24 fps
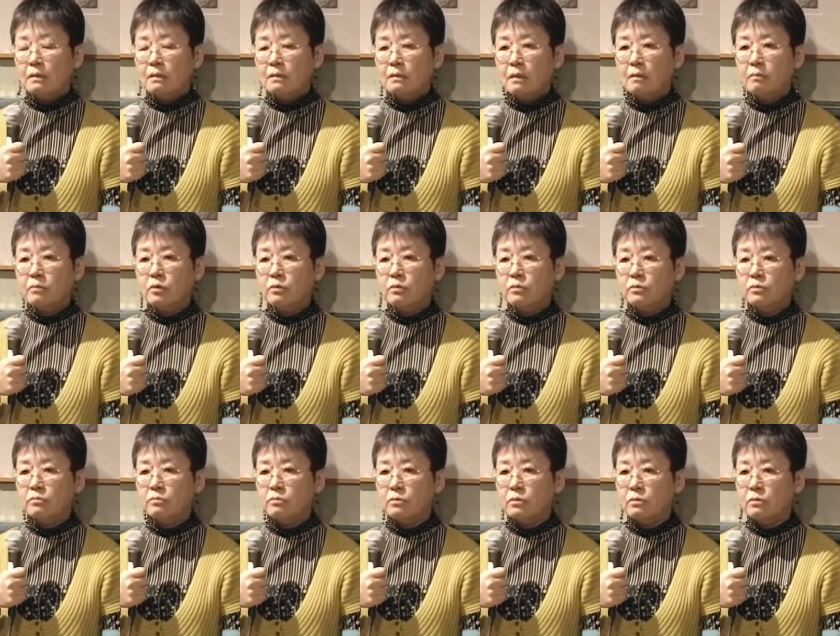でも
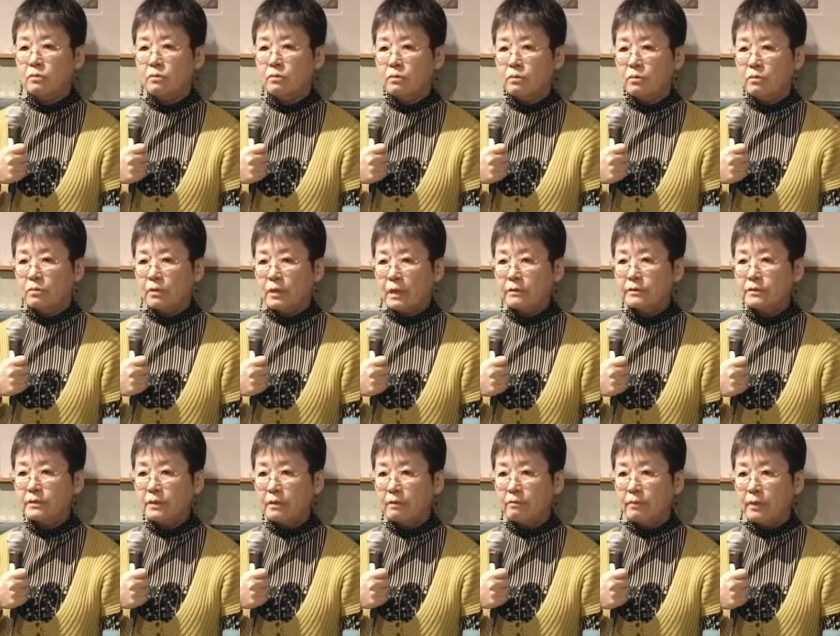その学
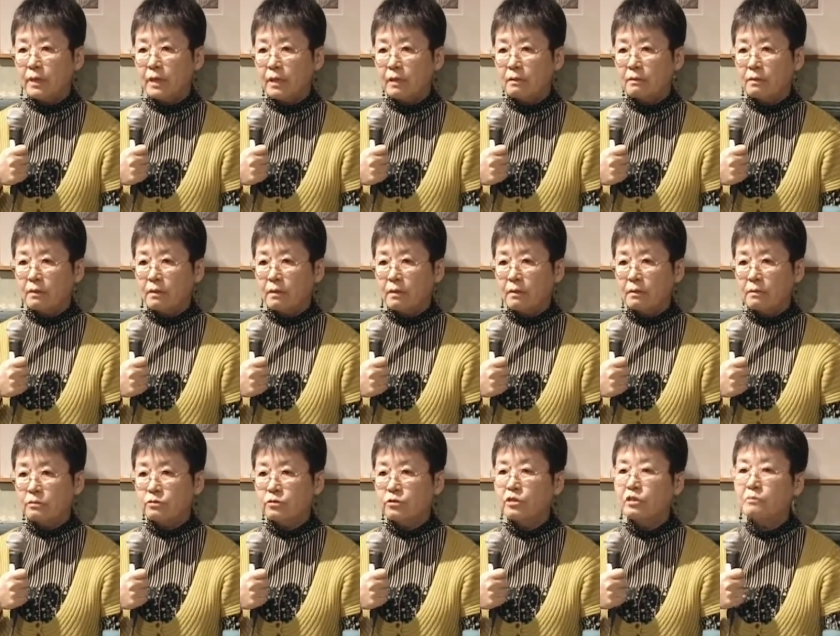生は
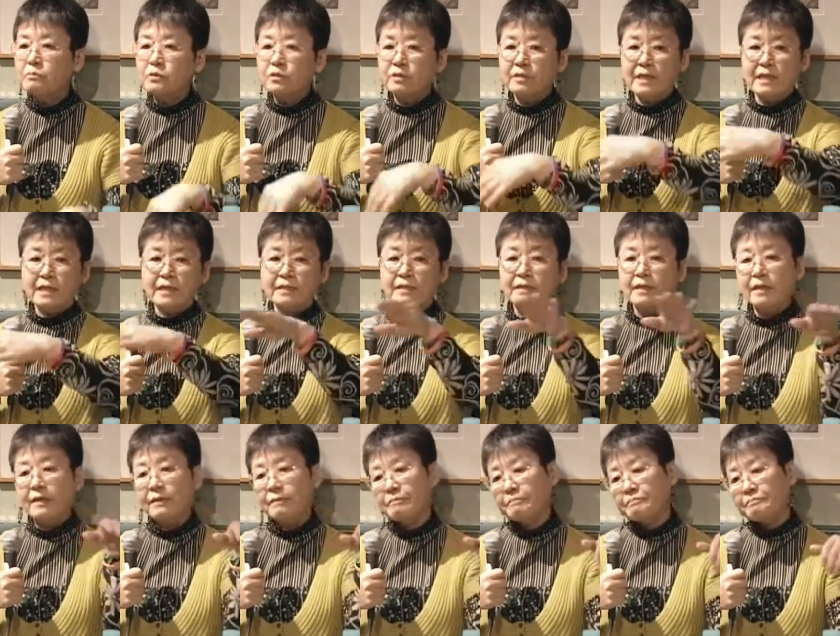グループの中
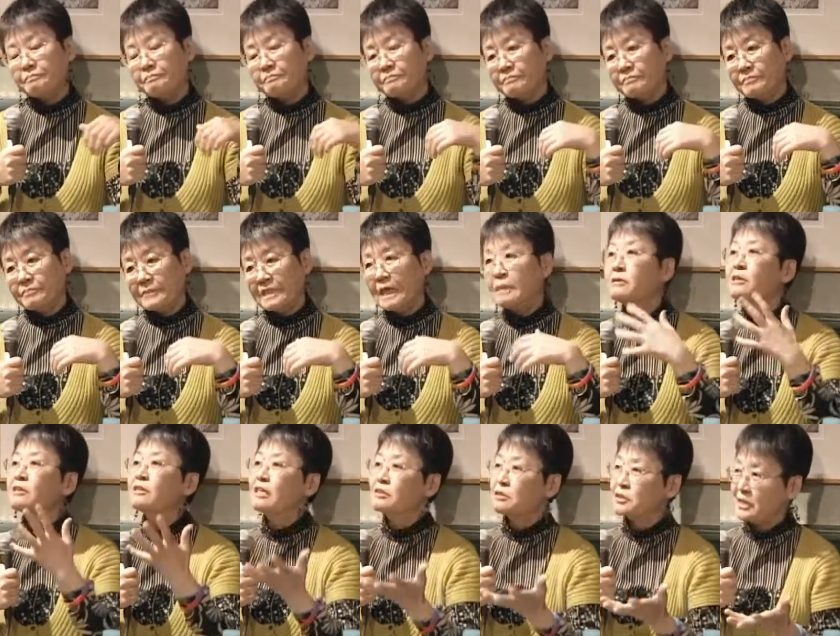で
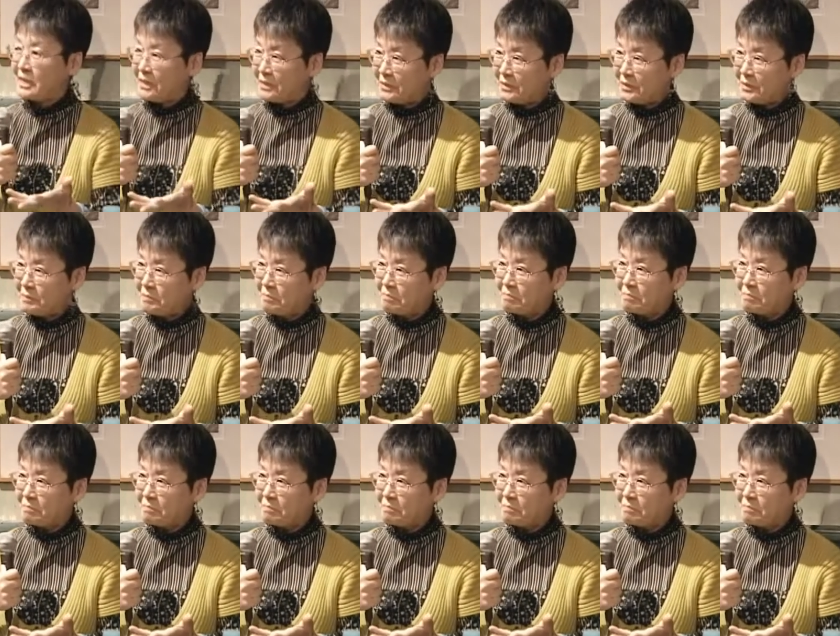カミングアウトしたんです